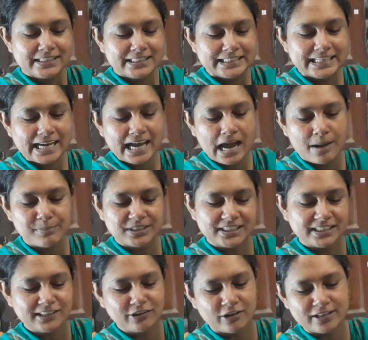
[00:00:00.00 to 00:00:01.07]
সে আমার
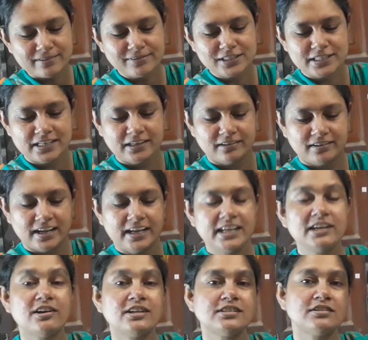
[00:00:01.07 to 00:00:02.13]
সাথে কথা বলছিল না হি
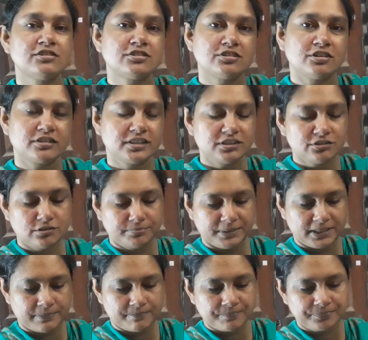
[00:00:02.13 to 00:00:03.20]
ওয়াজ নট টকিং টু মি
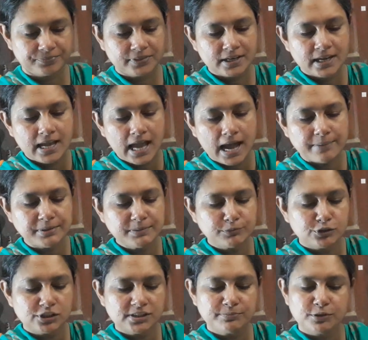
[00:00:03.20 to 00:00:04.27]
আমার
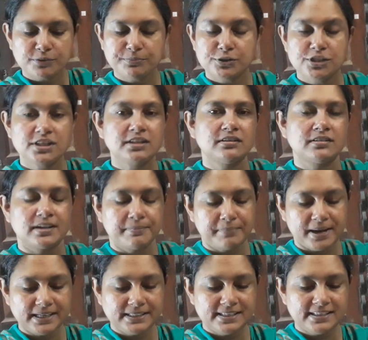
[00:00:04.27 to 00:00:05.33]
বোনটি বই পড়ছিল না
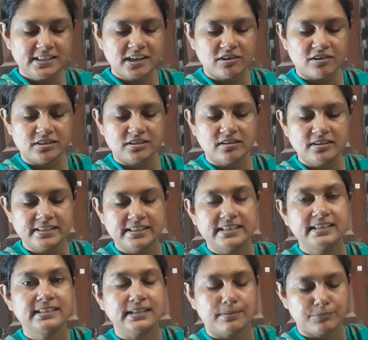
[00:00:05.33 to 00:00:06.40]
মাই সিস্টার ওয়াজ নট
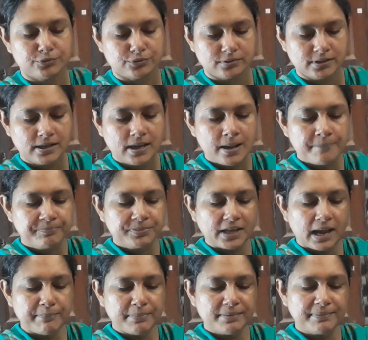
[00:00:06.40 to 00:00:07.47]
রিডিং দ্য বুক
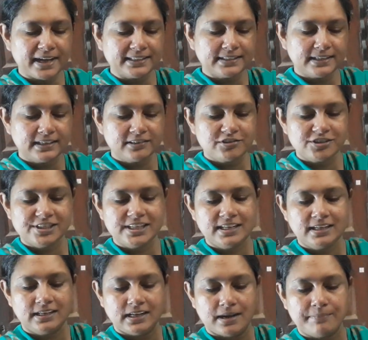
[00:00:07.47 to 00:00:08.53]
আম্মা ভাত রান্না
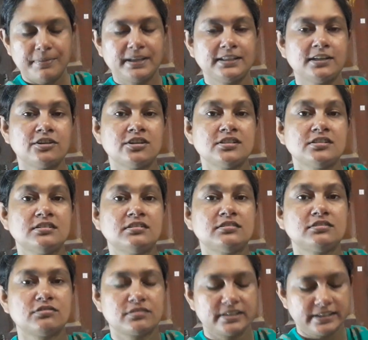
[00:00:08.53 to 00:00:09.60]
করছিলেন না মাদার ওয়াজ নট
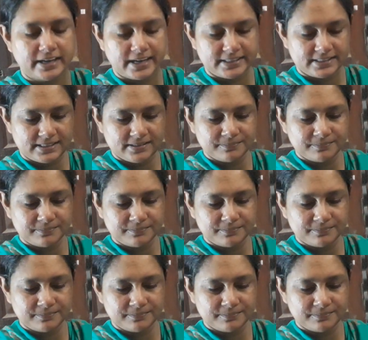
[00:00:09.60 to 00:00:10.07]
কুকিং রাইস